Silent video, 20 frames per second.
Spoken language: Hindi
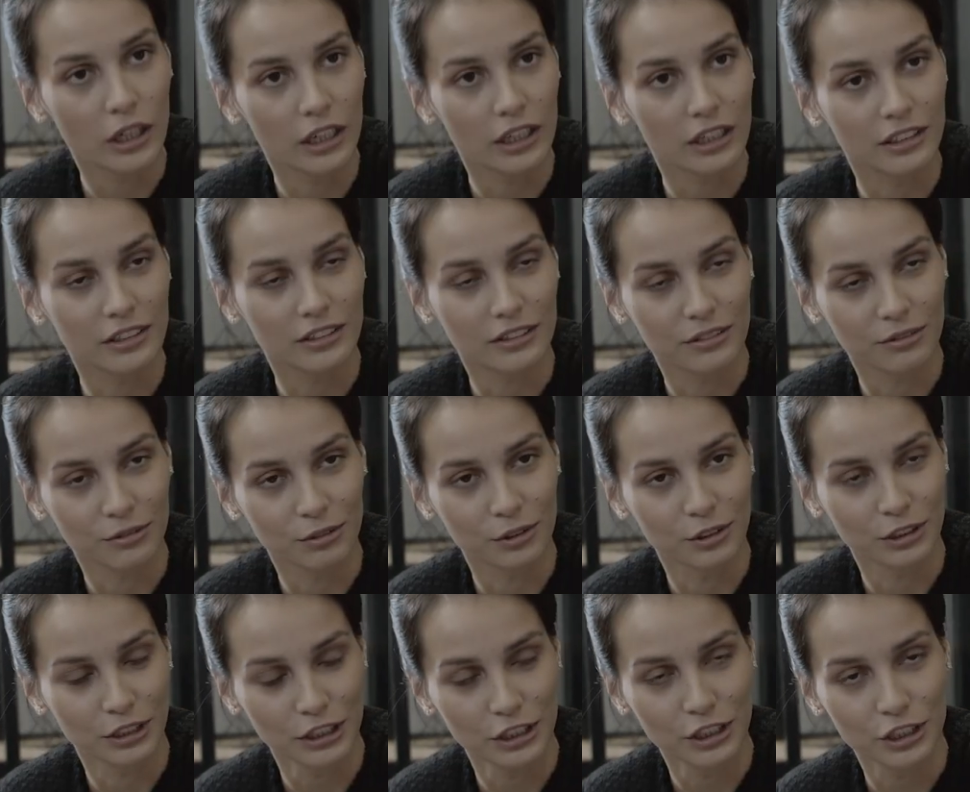एक एक
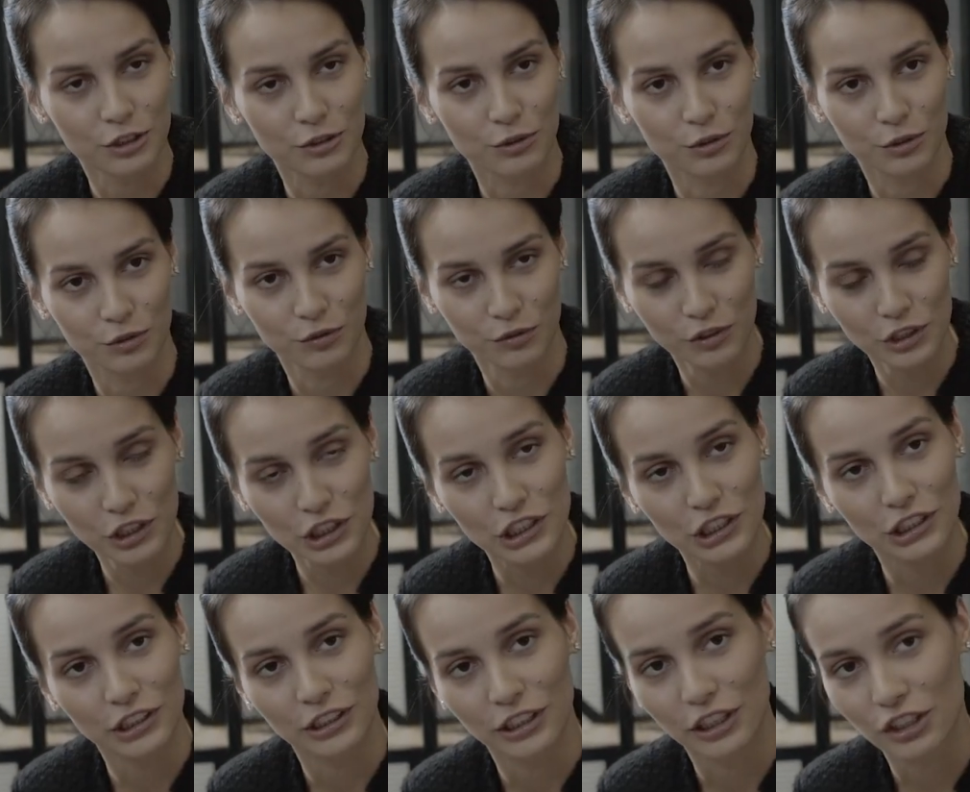अजनबी बंदा जो होता है जो
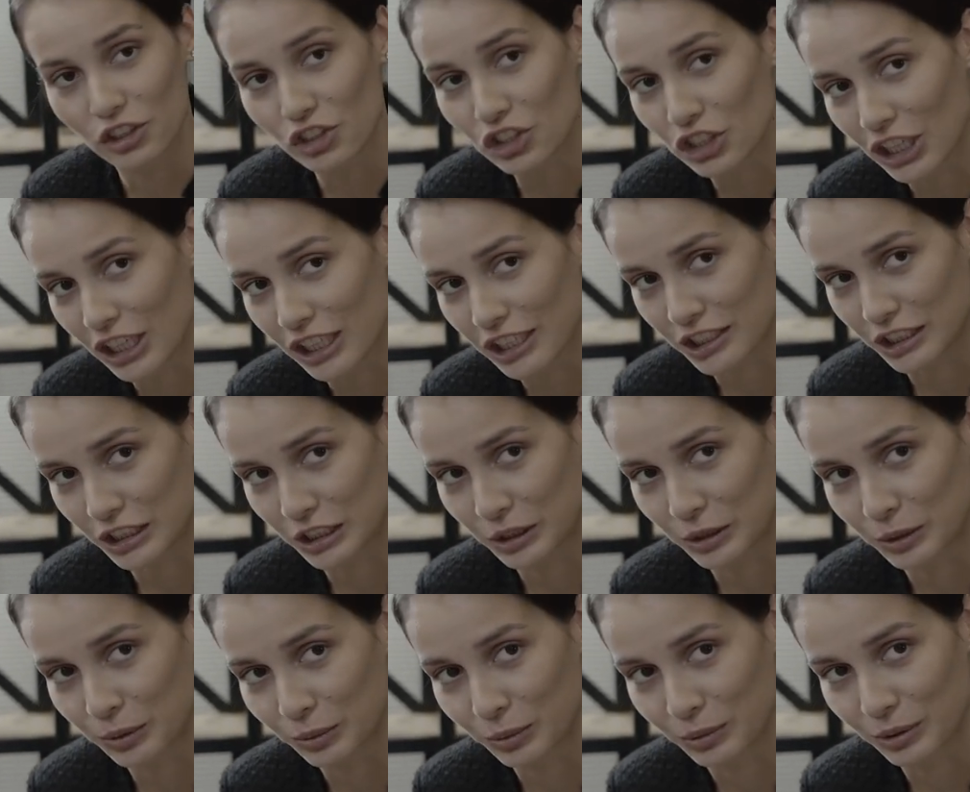अननोन बंदा होता है
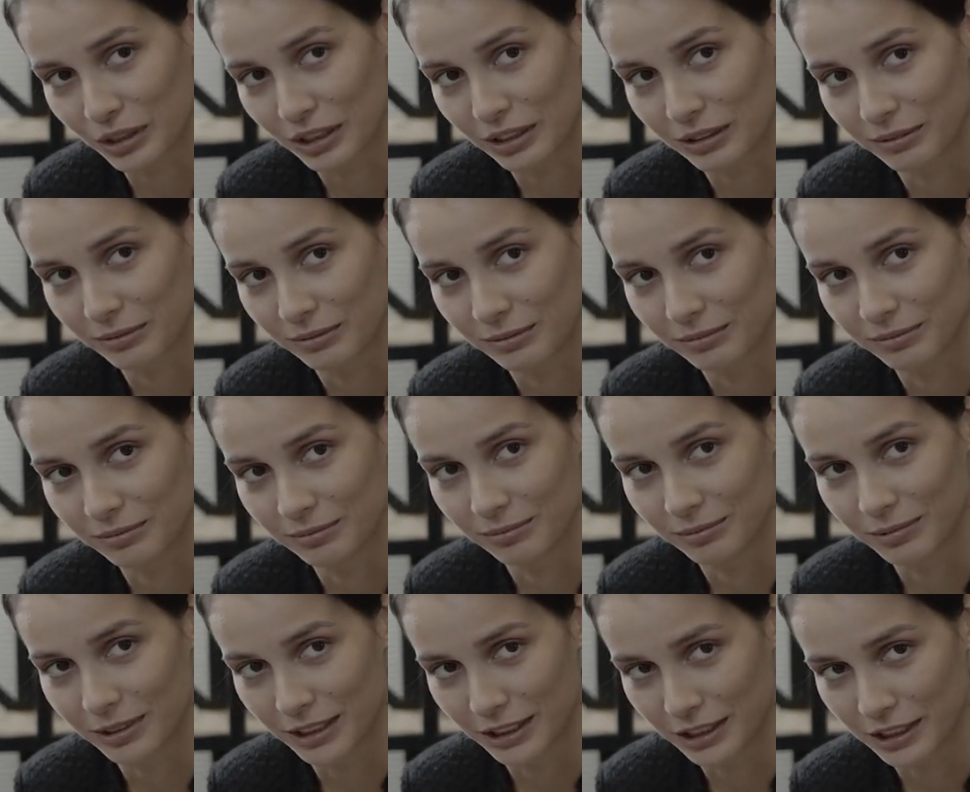उसका आपके साथ एक
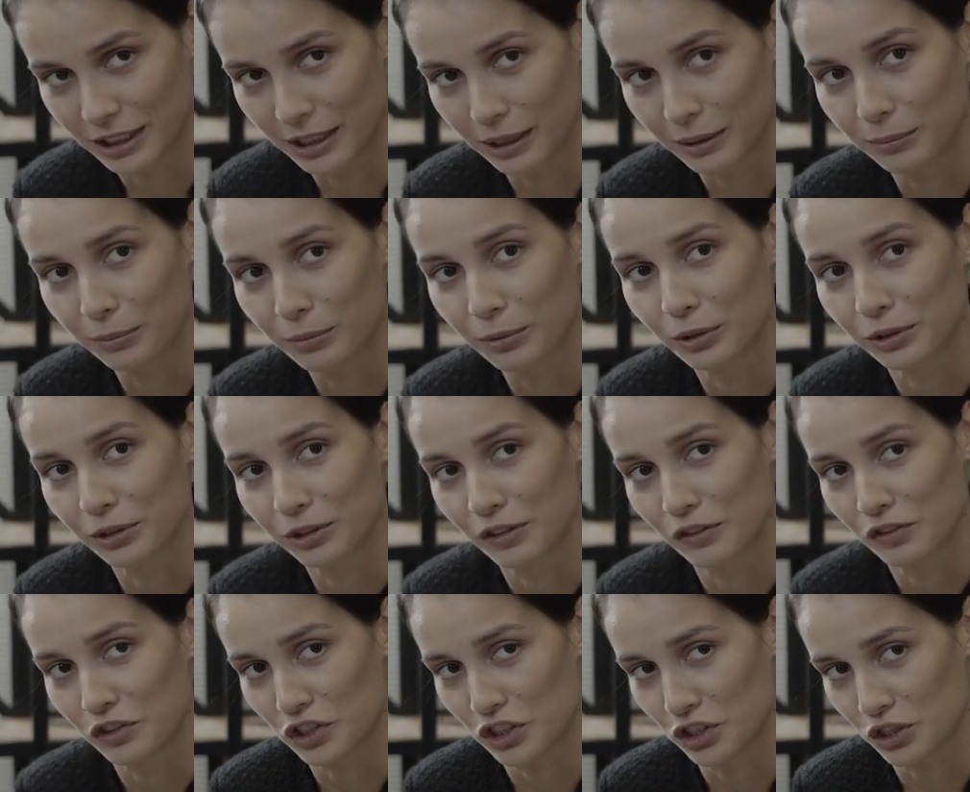फियर जुड़ा
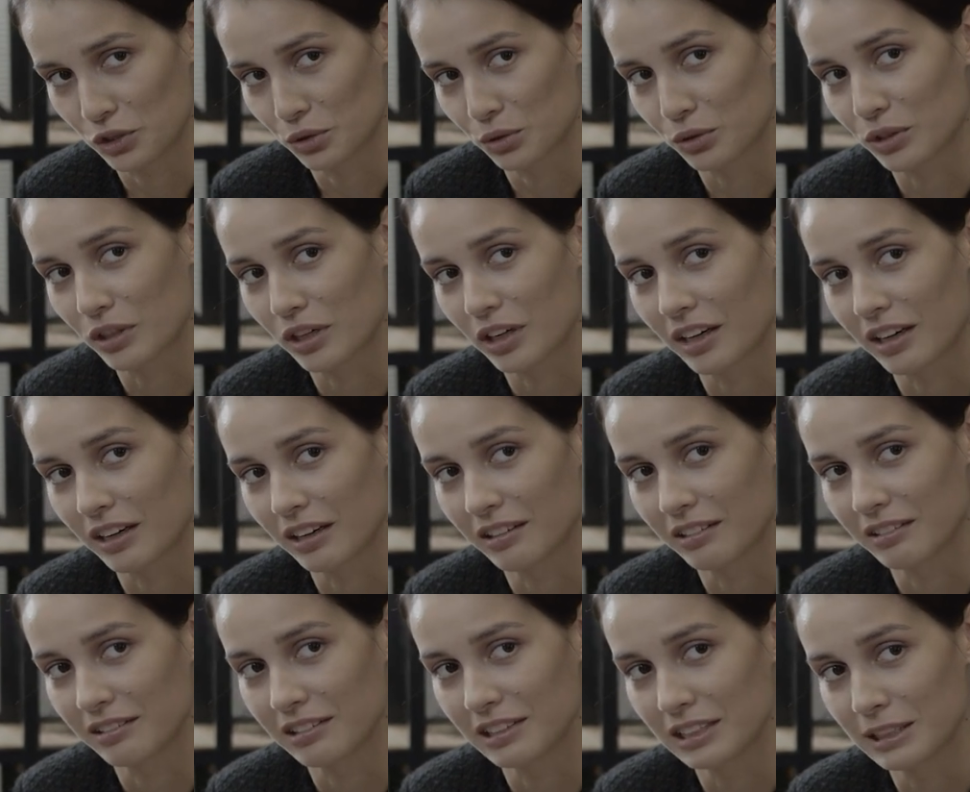होता है
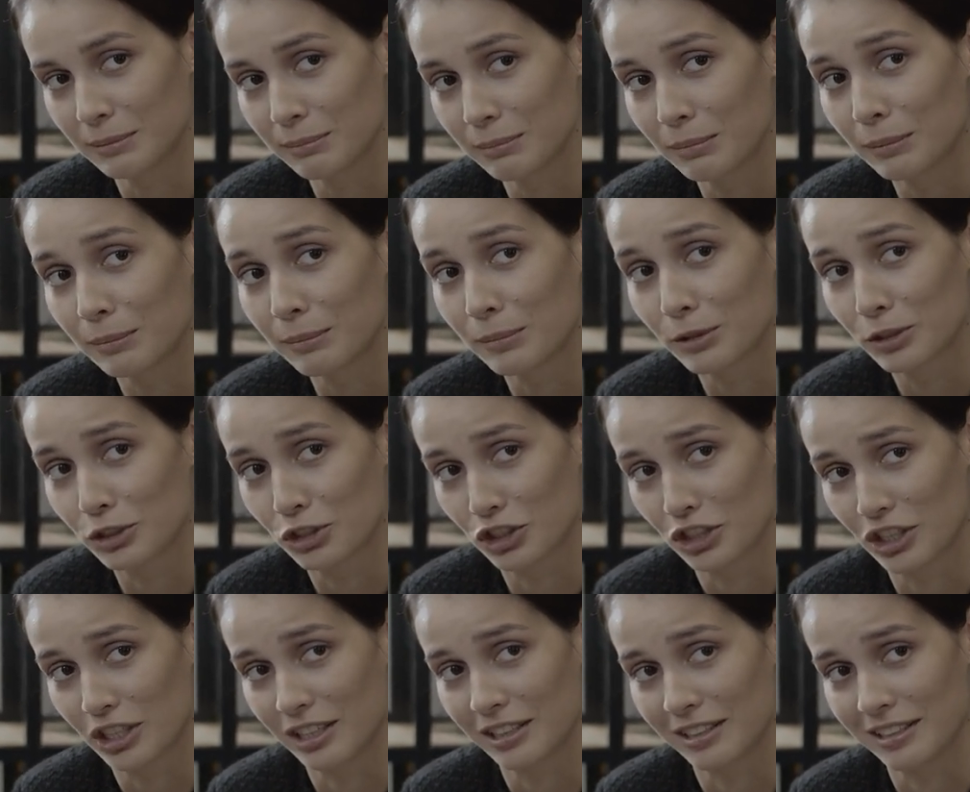अजनबीयत एक फियर है
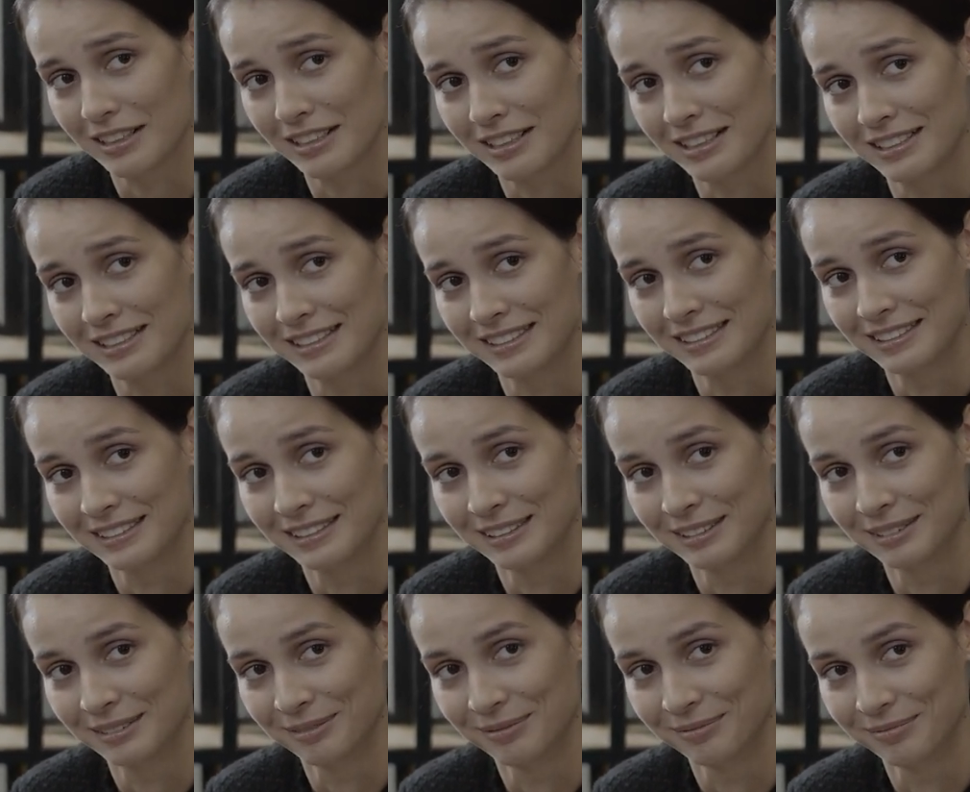जैसे जैसे ये
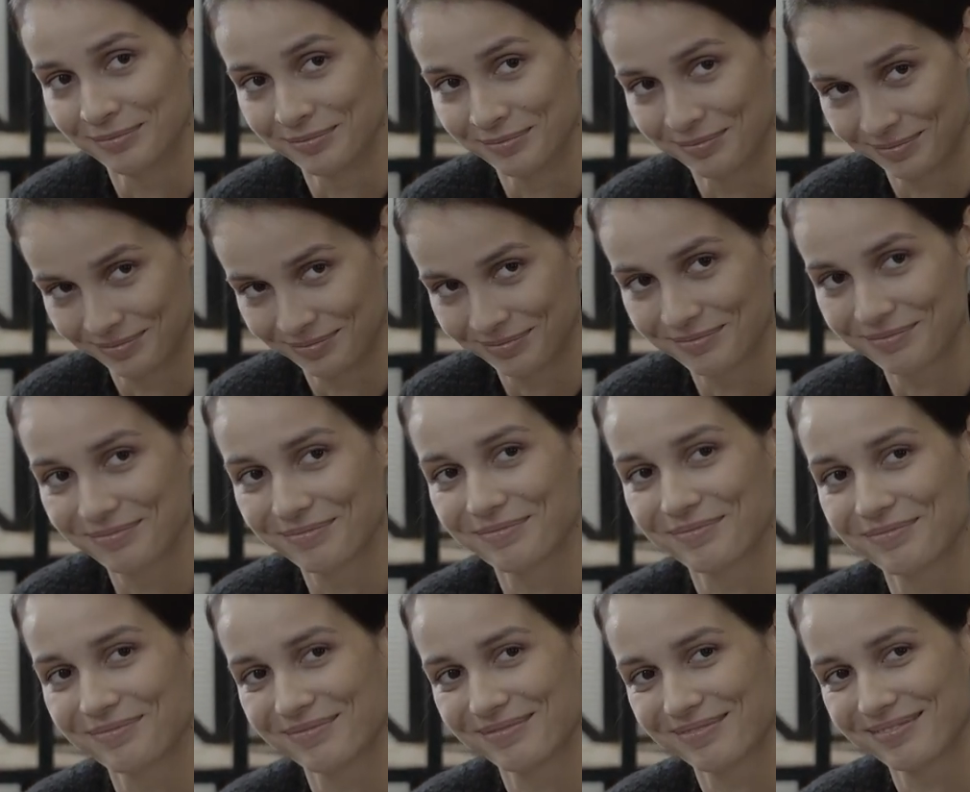अजनबीयत ख़त्म होगी
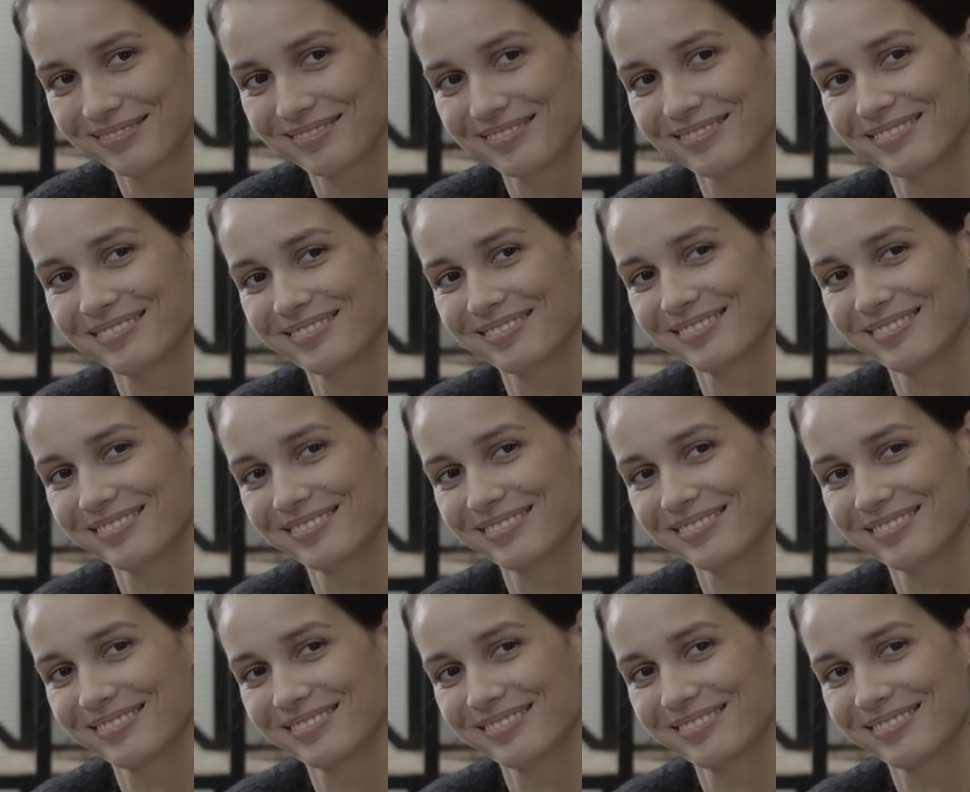कम होगी तो